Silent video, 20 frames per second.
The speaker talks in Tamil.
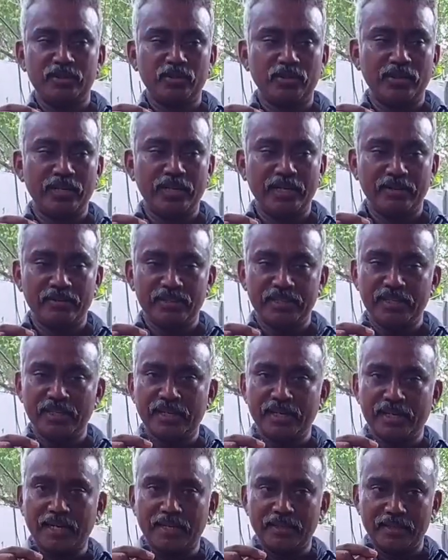ஸோ நீங்கள் வந்து
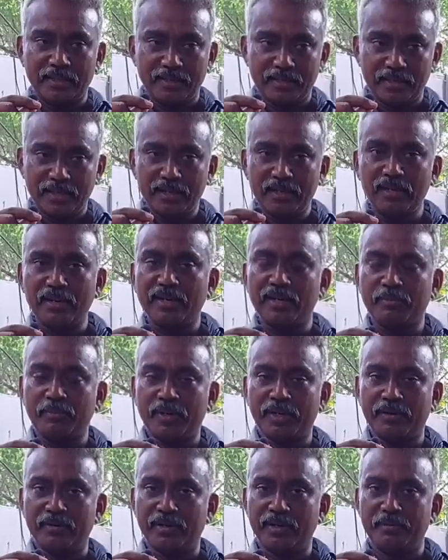அதை ரெகுலராக
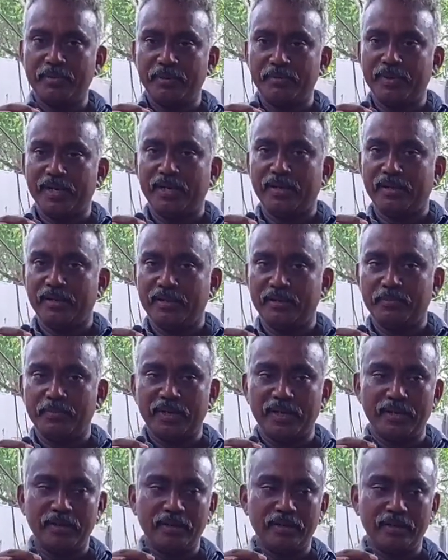பார்க்கணும் எப்படி இது
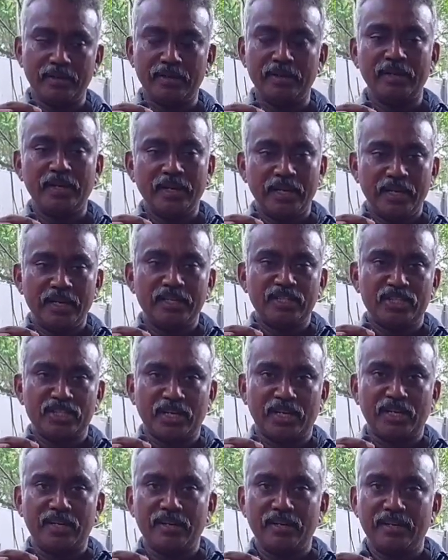பா
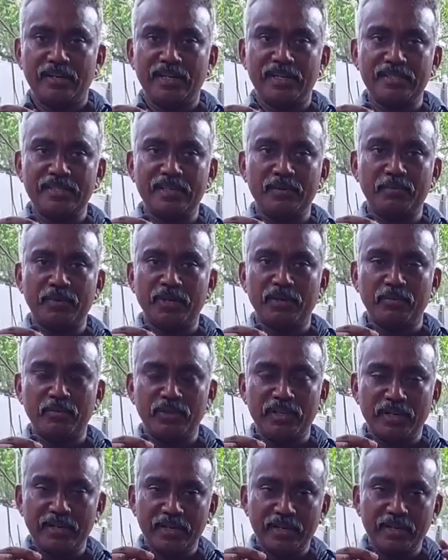ஸ்டார் க்ரீஸிங்
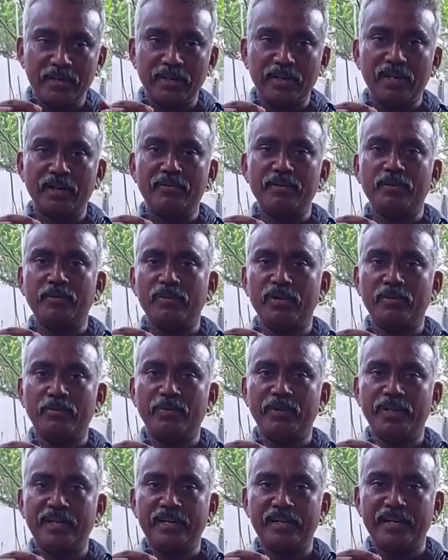பண்ணும்போது ரெகுலராகவே உள்ளே
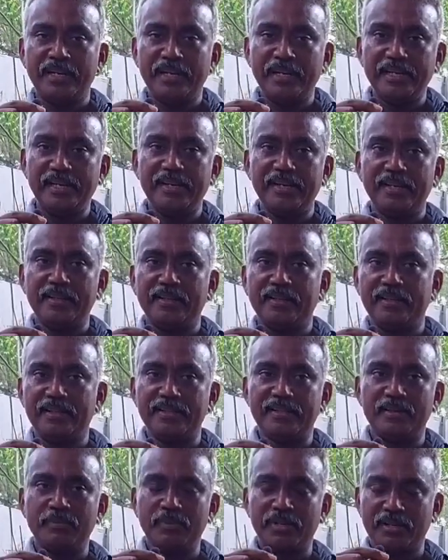போய் டெய்லியாக அதை
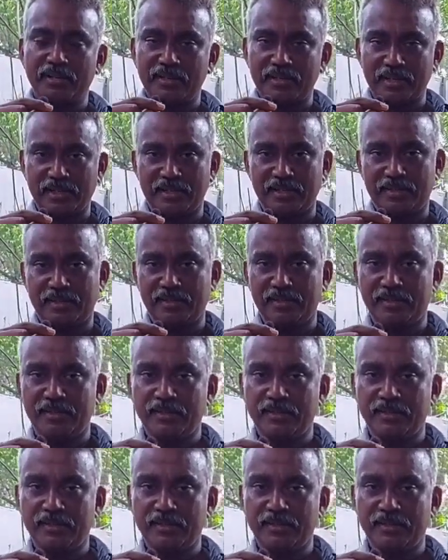க்ரீஸிங் பண்ணுறது நல்லது